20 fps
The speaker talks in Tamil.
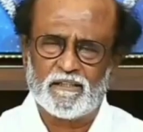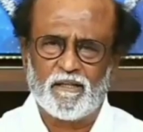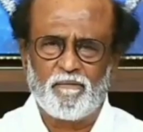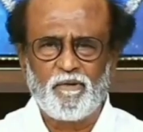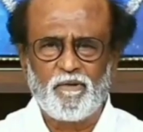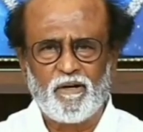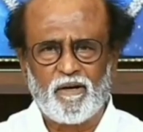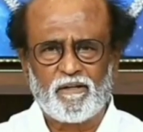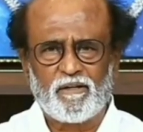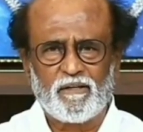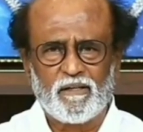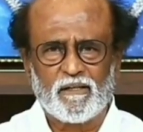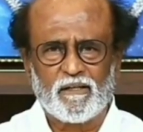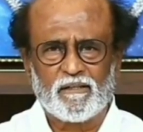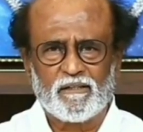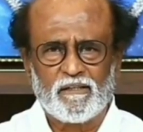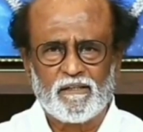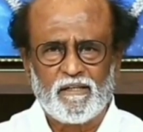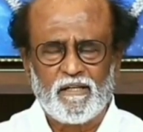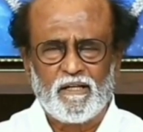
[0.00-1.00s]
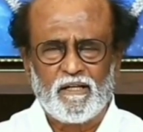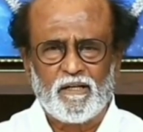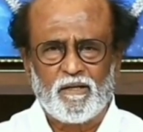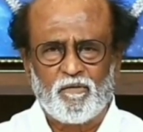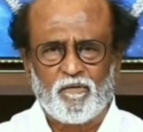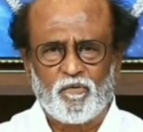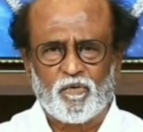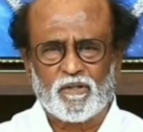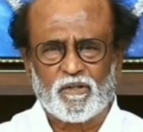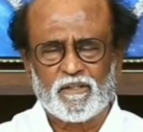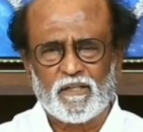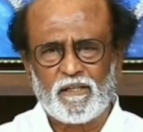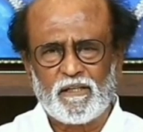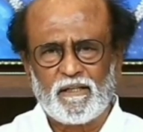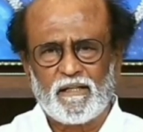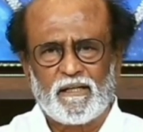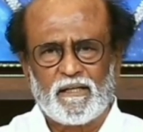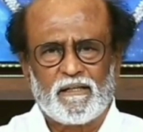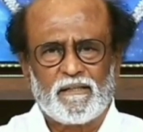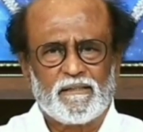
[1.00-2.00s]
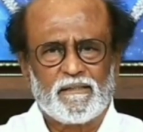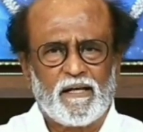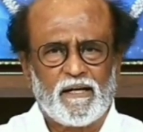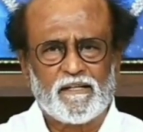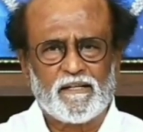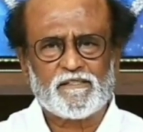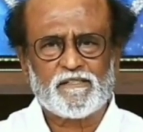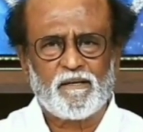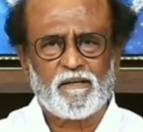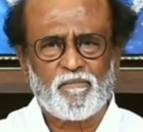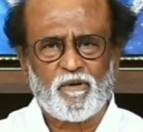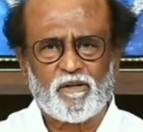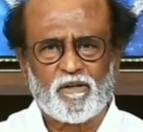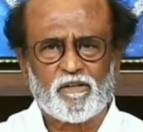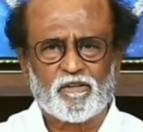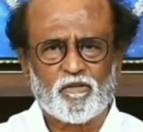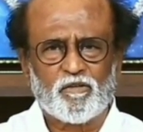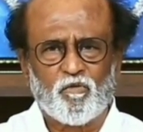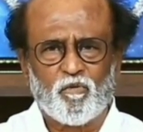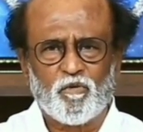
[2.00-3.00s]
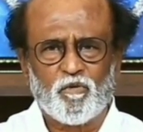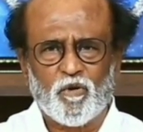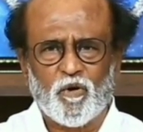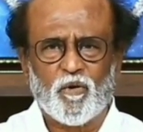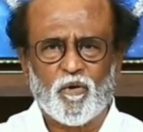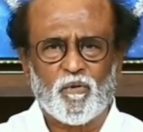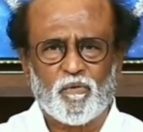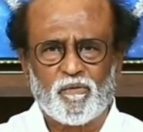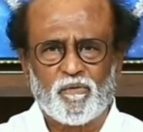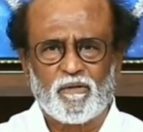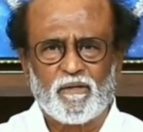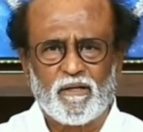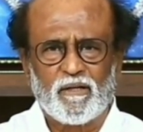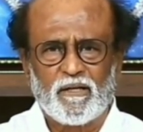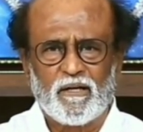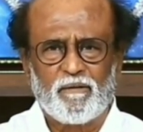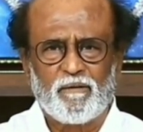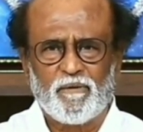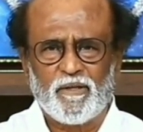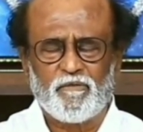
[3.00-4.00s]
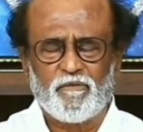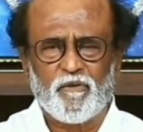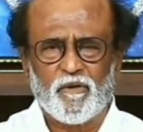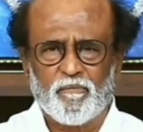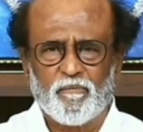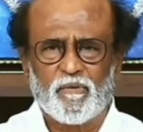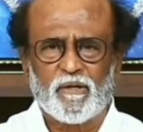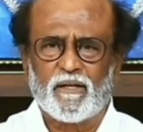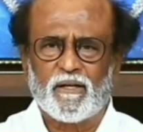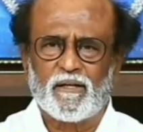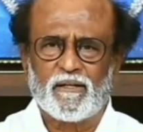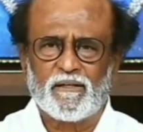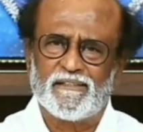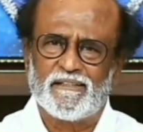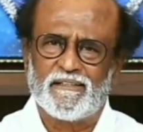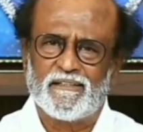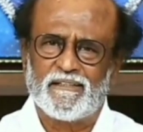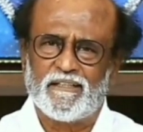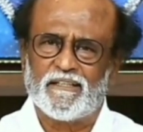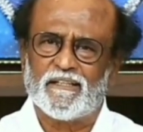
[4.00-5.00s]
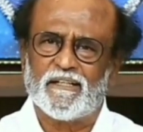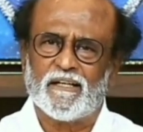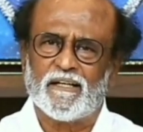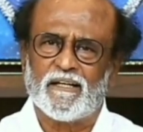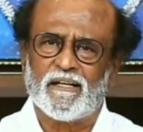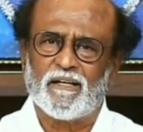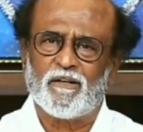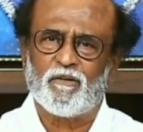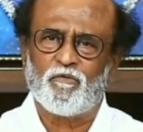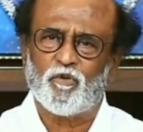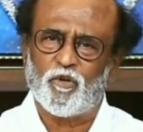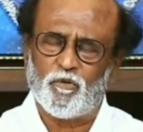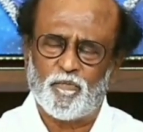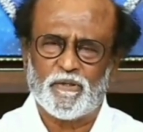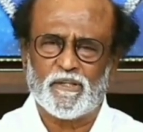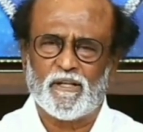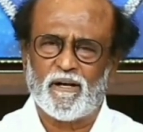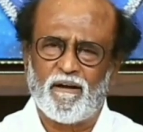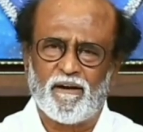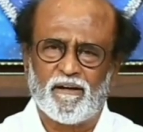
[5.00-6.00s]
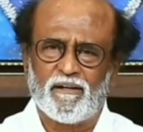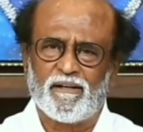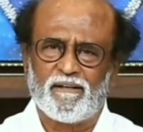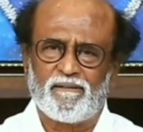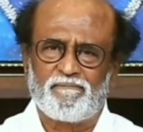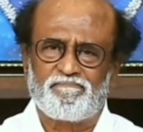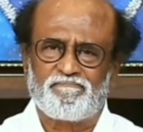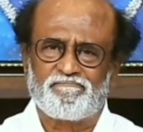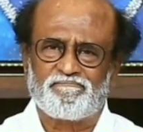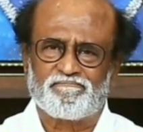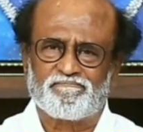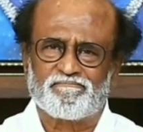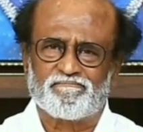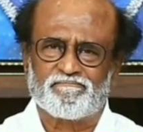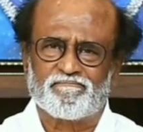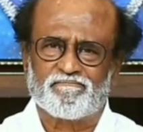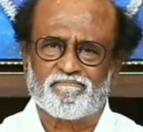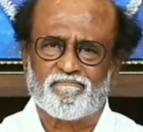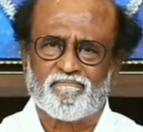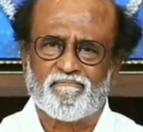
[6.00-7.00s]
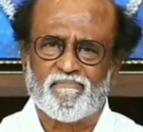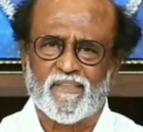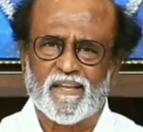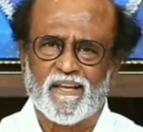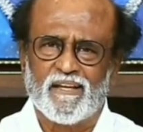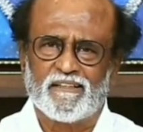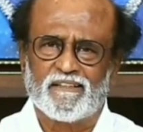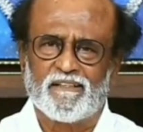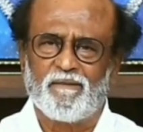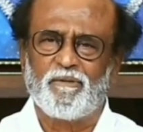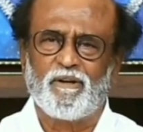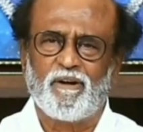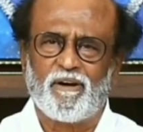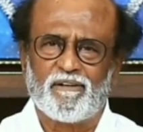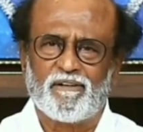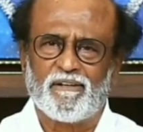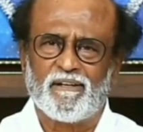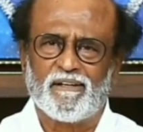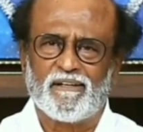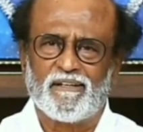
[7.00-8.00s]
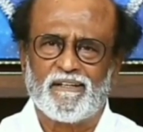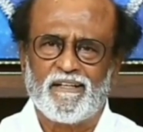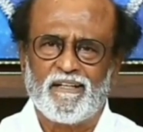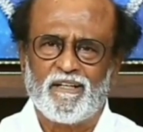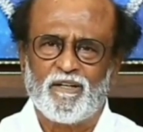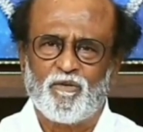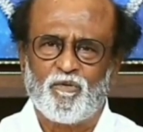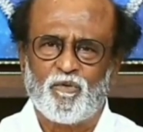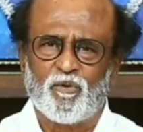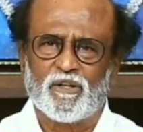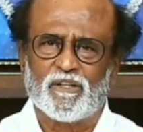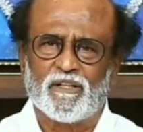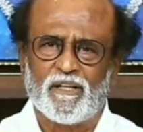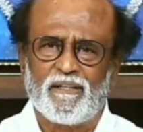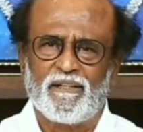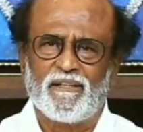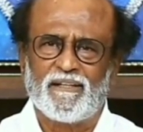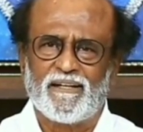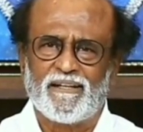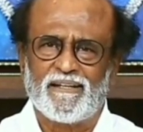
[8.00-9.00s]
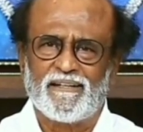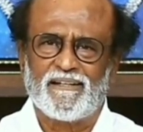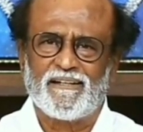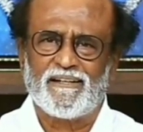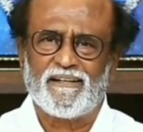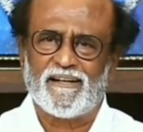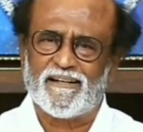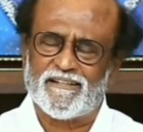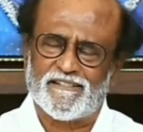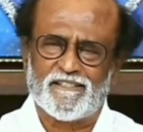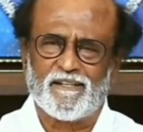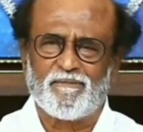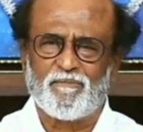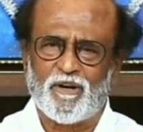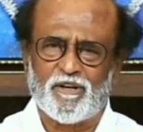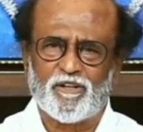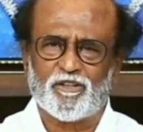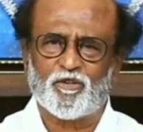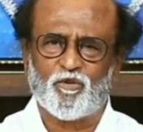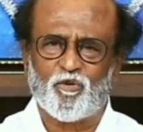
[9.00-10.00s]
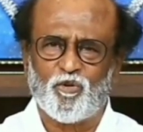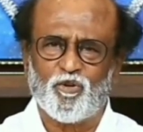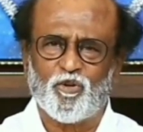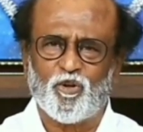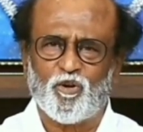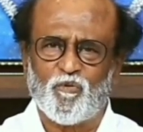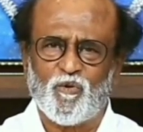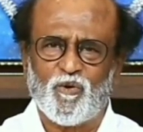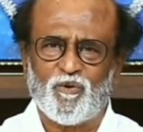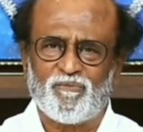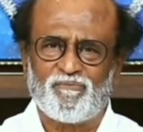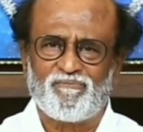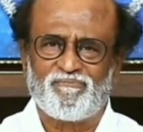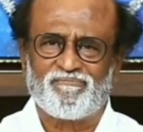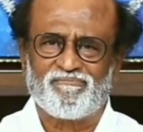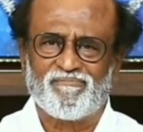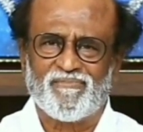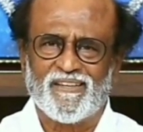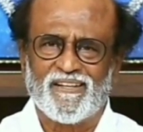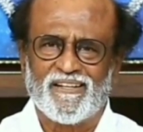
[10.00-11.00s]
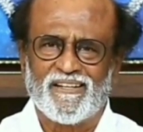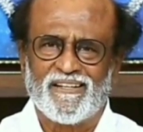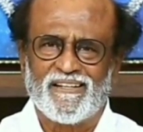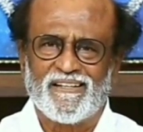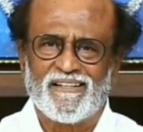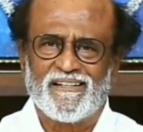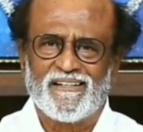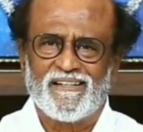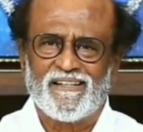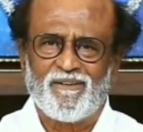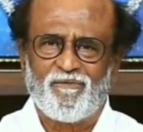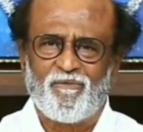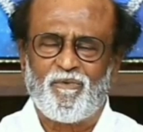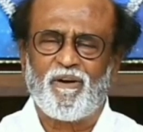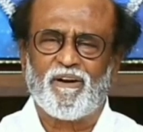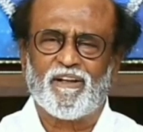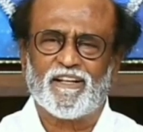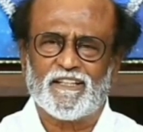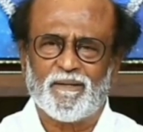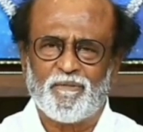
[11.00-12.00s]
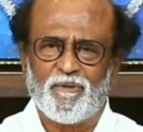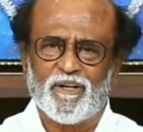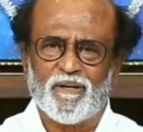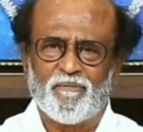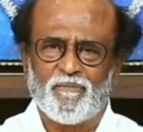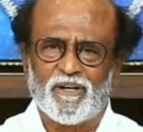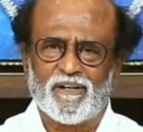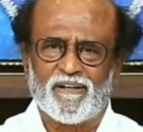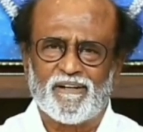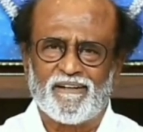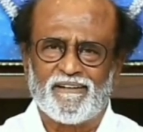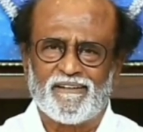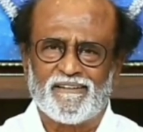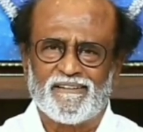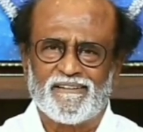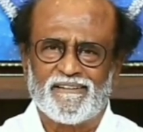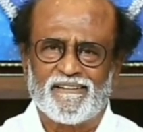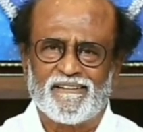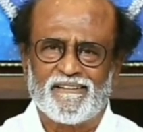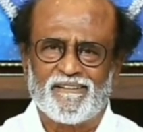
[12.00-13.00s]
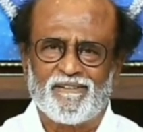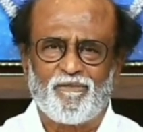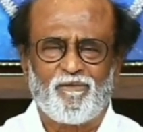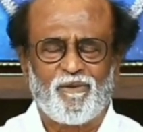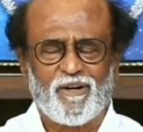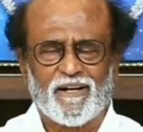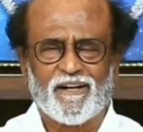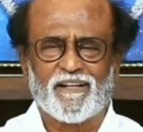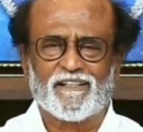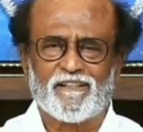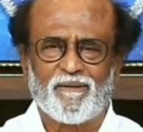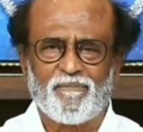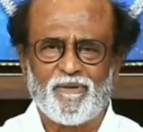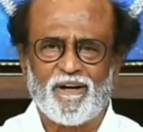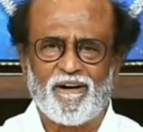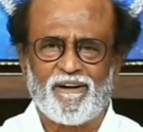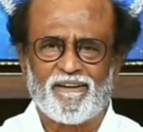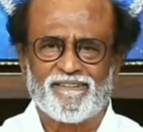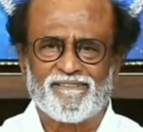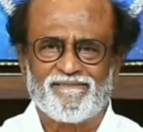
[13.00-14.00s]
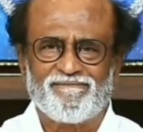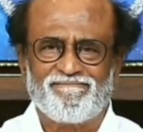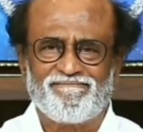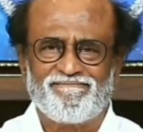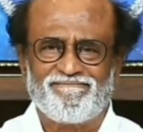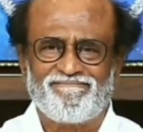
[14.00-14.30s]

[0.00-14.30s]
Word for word: தமிழ்நாட்டில் ஒரு நல்ல அரசியல் மாற்றத்தை கொண்டு வரணும் அப்படின்னு விரும்புகிற நீங்கள் உறுப்பினராகலாம் தமிழ்நாட்டில் ஒரு நல்ல அரசியல் மாற்றத்தை கொண்டு வருவோம் வாழ்க தமிழக மக்கள் வளர்க தமிழ்நாடு